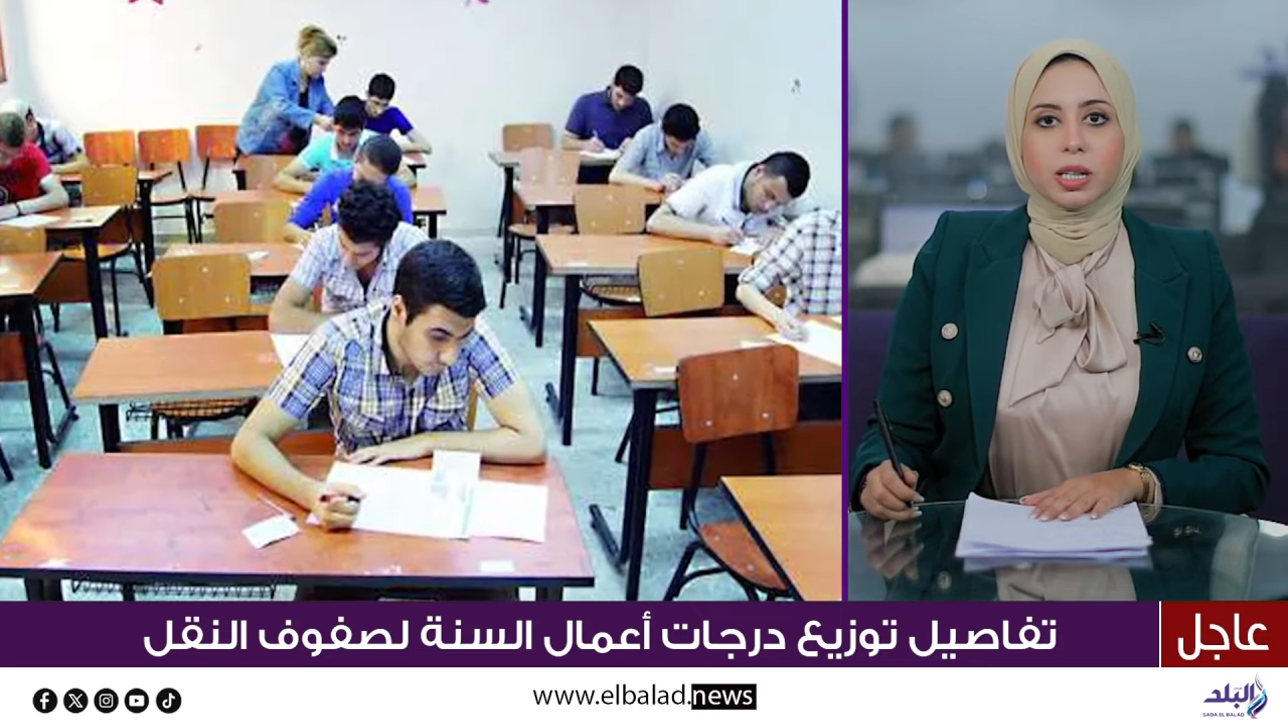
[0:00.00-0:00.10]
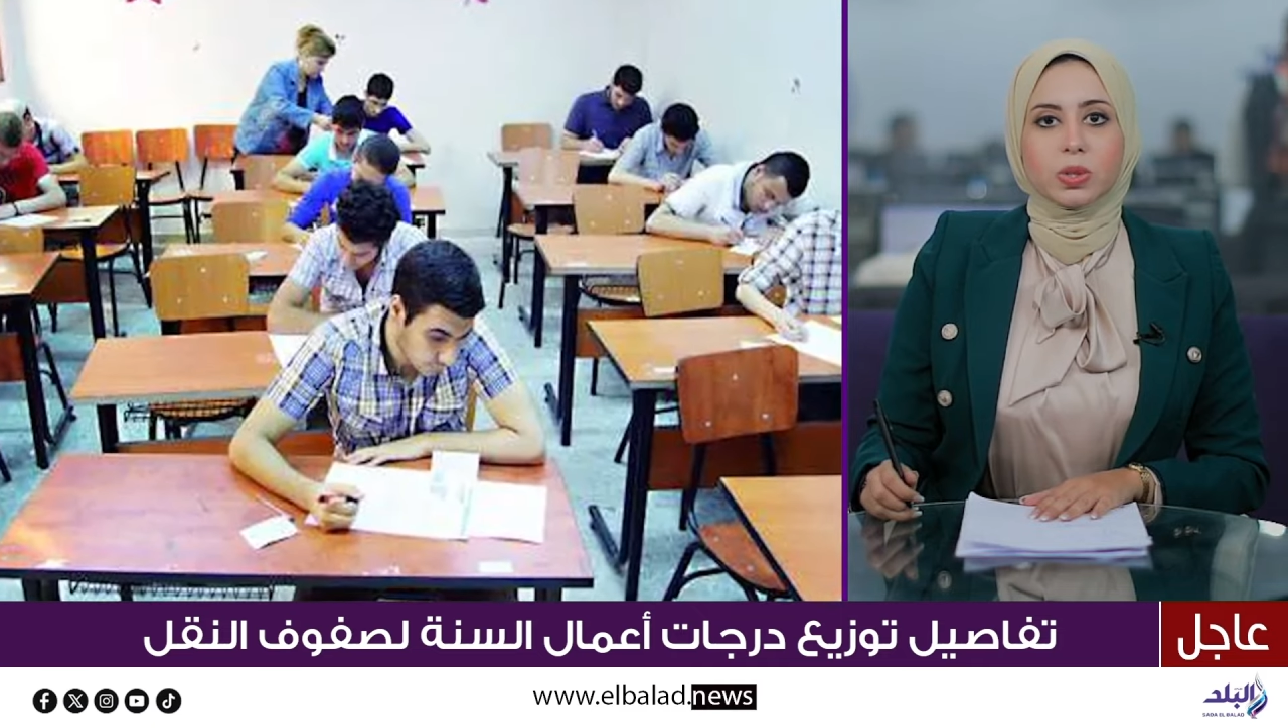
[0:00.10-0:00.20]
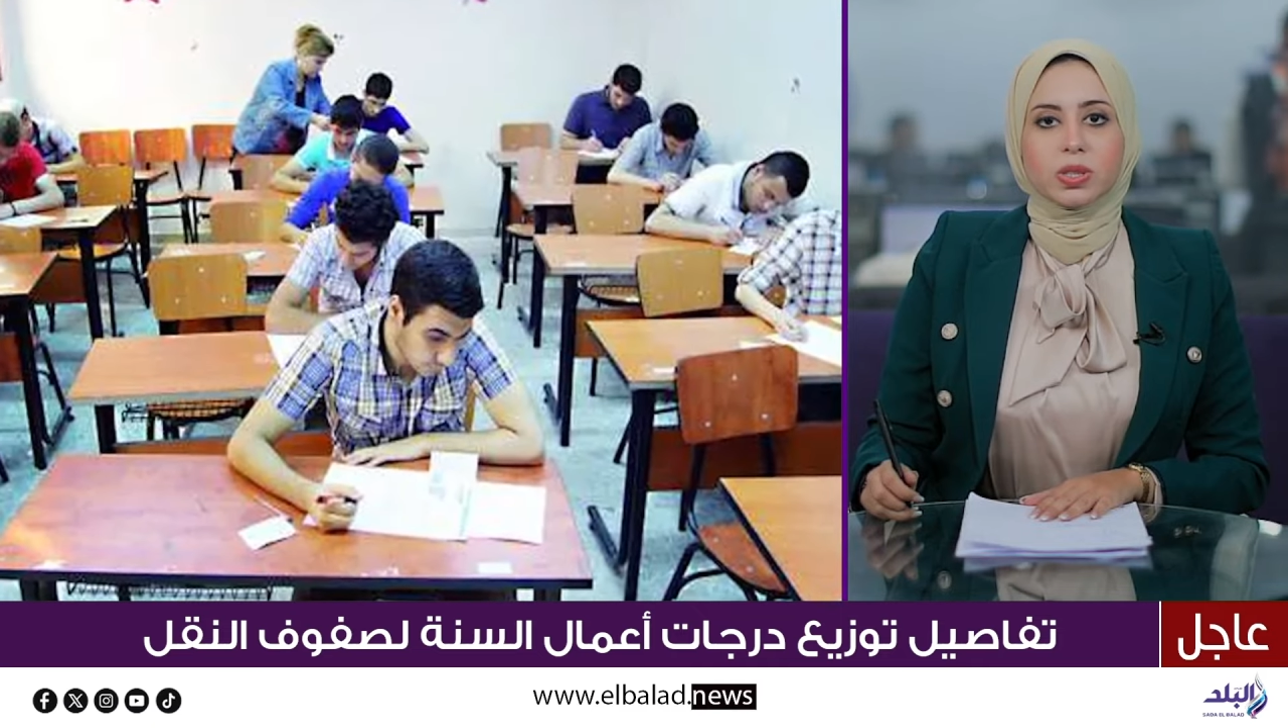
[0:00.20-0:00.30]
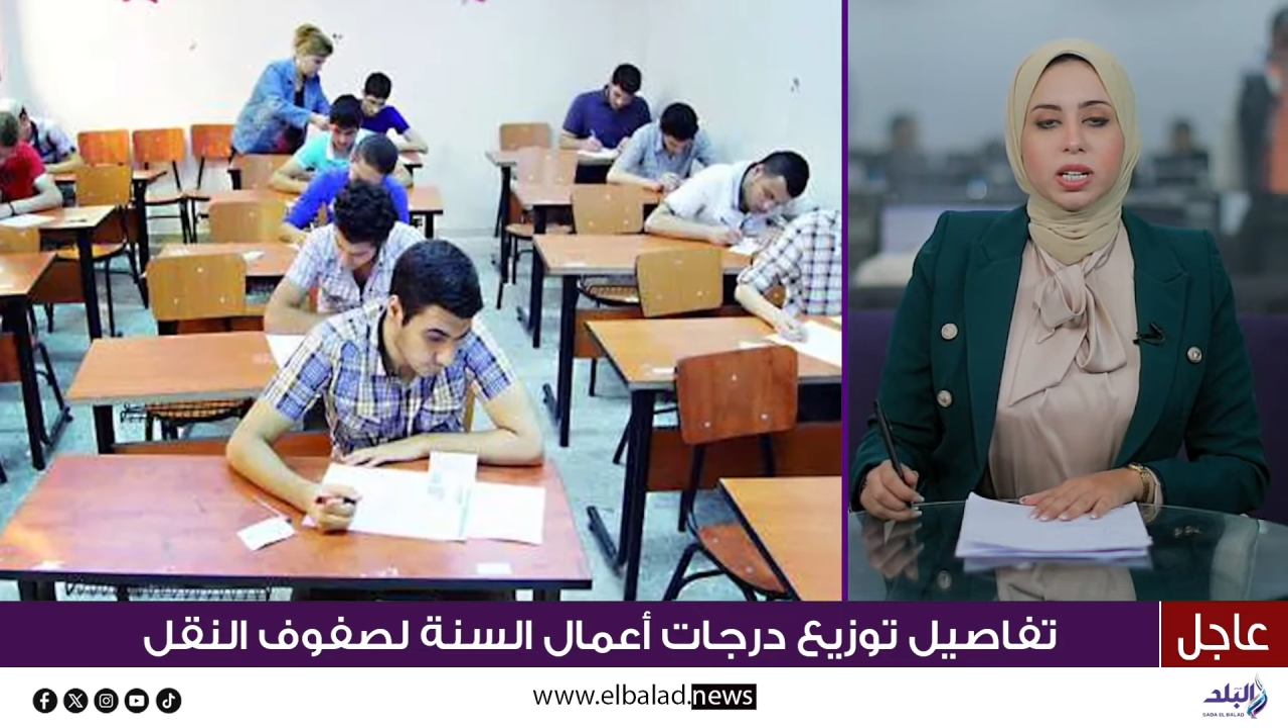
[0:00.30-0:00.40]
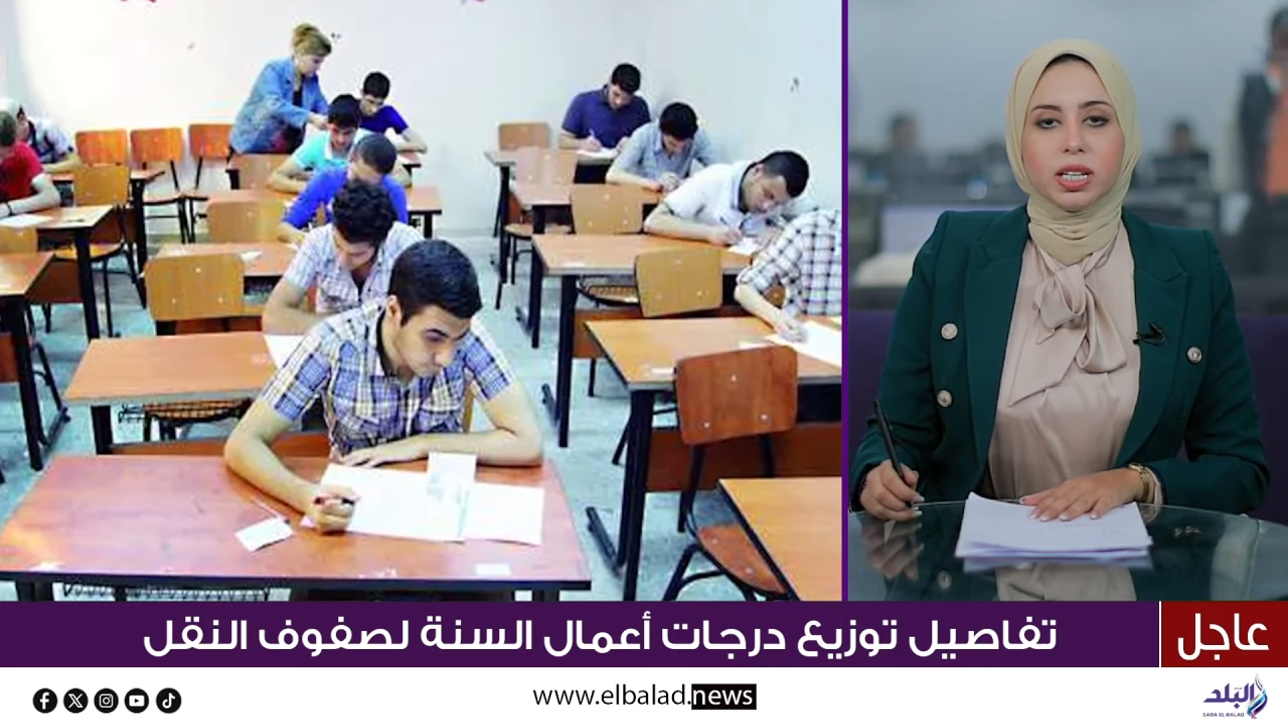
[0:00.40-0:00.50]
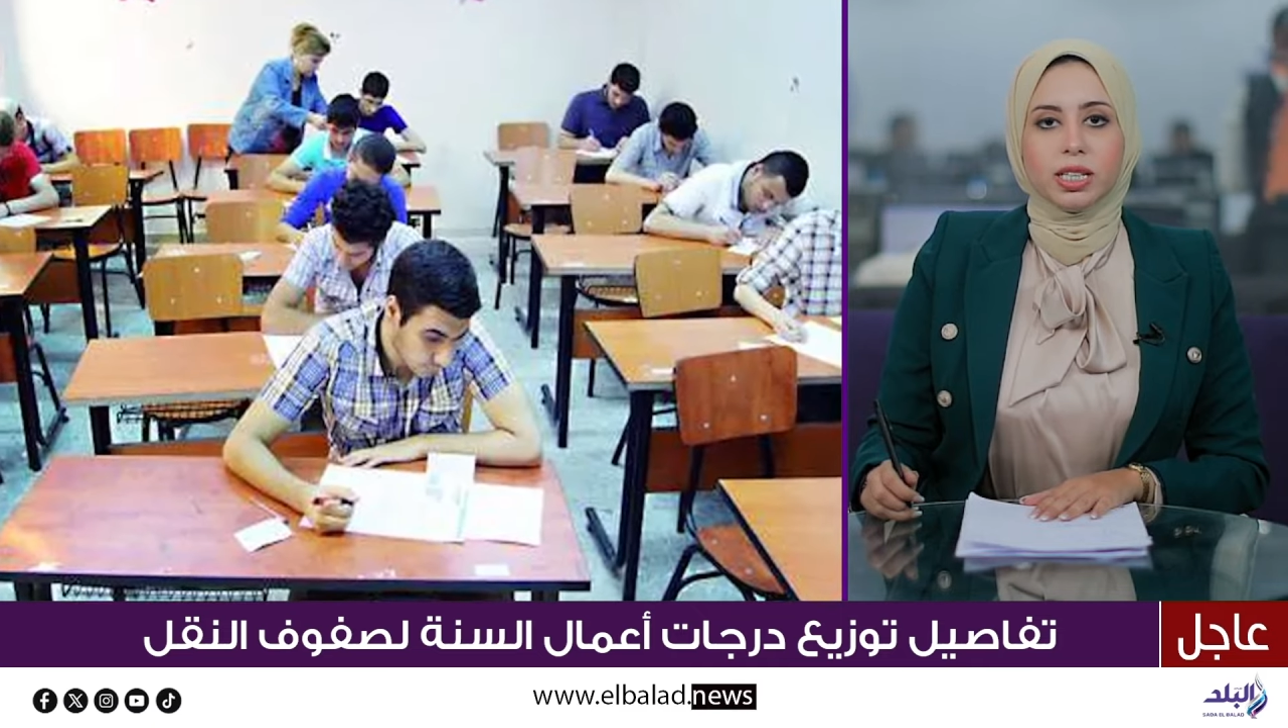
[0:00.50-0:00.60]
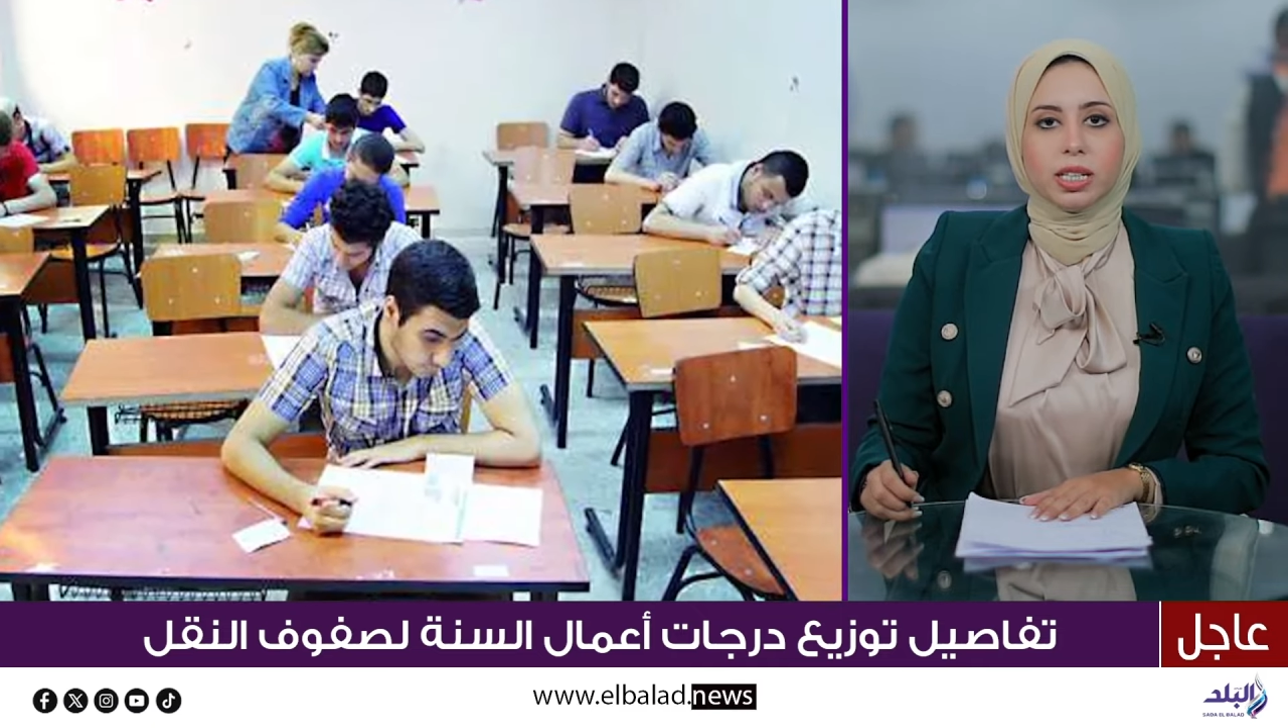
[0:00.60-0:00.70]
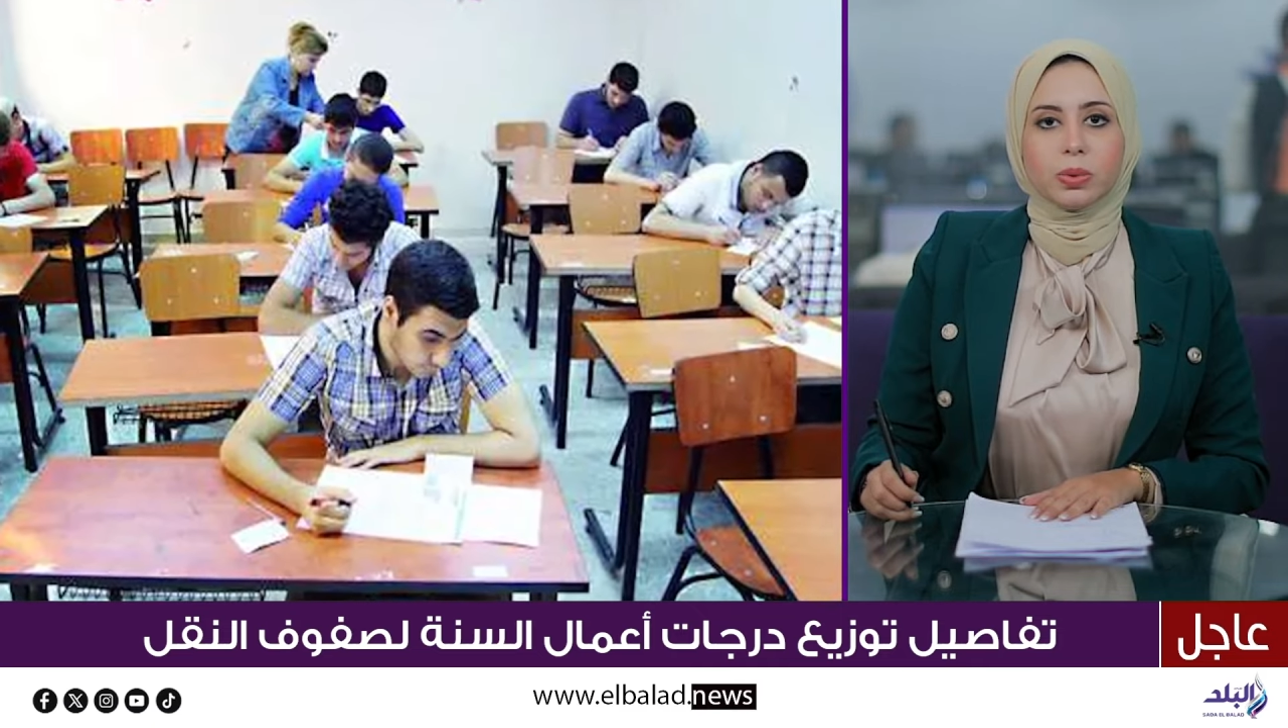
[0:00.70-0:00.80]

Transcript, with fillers: والصحية